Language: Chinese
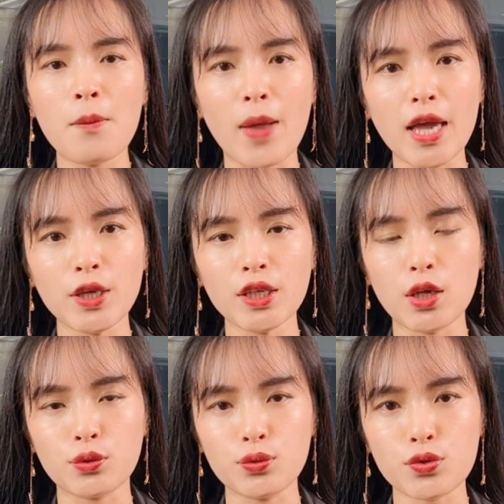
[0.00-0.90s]
白银
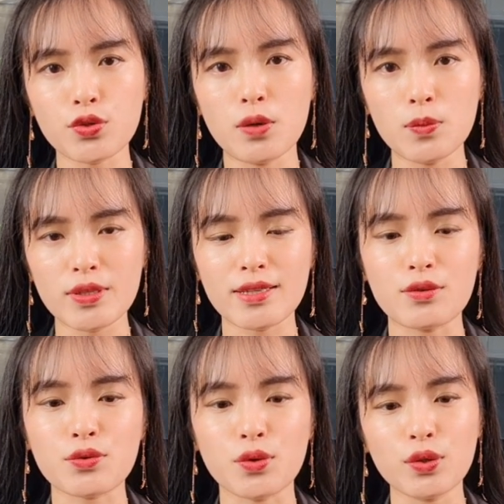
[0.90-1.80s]
也突出了目
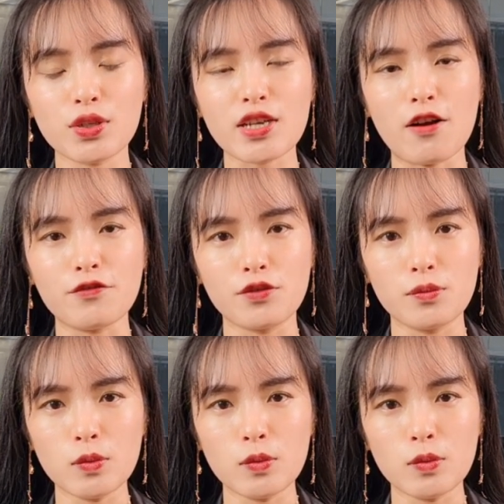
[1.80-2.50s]
前所有的涨幅，